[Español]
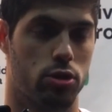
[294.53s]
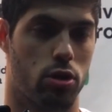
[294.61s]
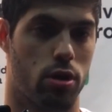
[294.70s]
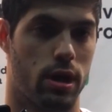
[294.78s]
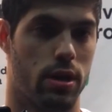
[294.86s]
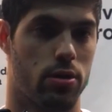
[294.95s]

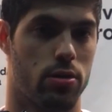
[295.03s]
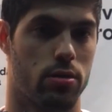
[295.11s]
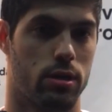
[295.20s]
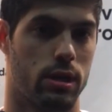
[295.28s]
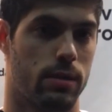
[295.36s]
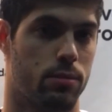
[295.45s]
Hemos
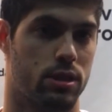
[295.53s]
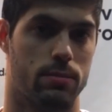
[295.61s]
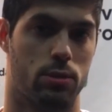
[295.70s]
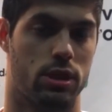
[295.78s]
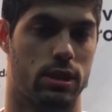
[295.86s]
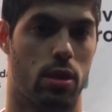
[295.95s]
corrido y
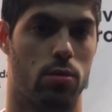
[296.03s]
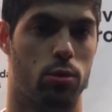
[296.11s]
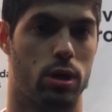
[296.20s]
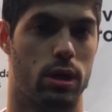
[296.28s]
después hemos estado